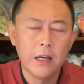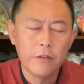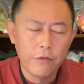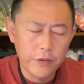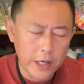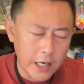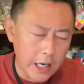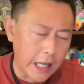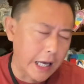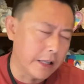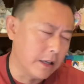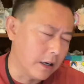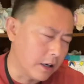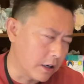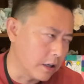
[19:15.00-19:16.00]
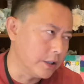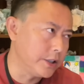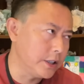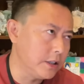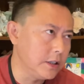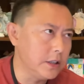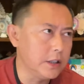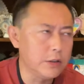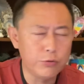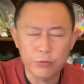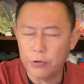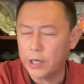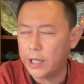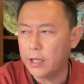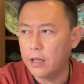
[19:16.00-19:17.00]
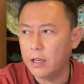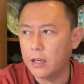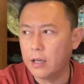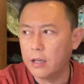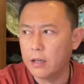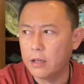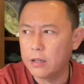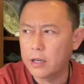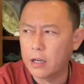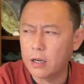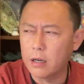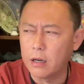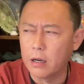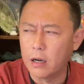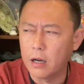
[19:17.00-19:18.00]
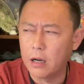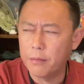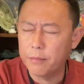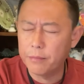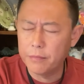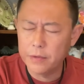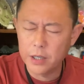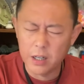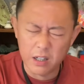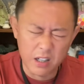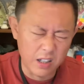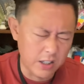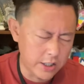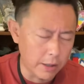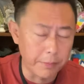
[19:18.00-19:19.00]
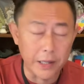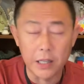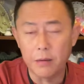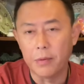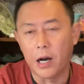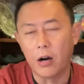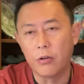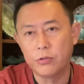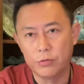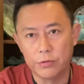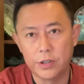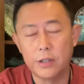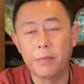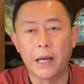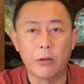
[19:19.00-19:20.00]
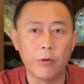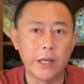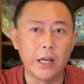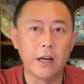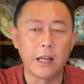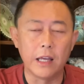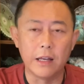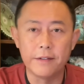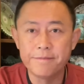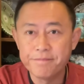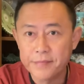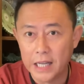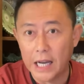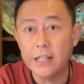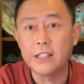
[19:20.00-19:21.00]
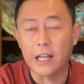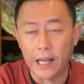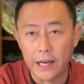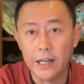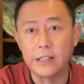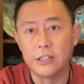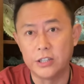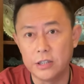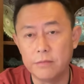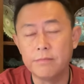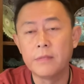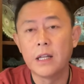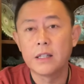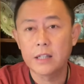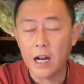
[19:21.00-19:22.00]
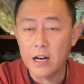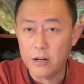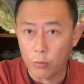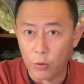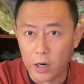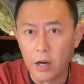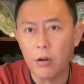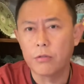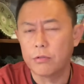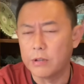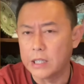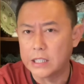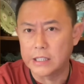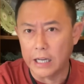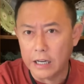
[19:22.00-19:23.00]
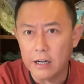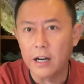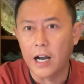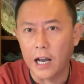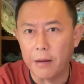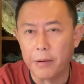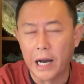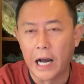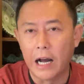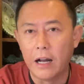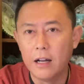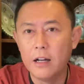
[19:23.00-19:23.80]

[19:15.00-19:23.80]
芬兰的赫尔辛基距离这个这个这个圣彼得堡就四百多英里，看起来很近，但是我告诉你，谁更害怕？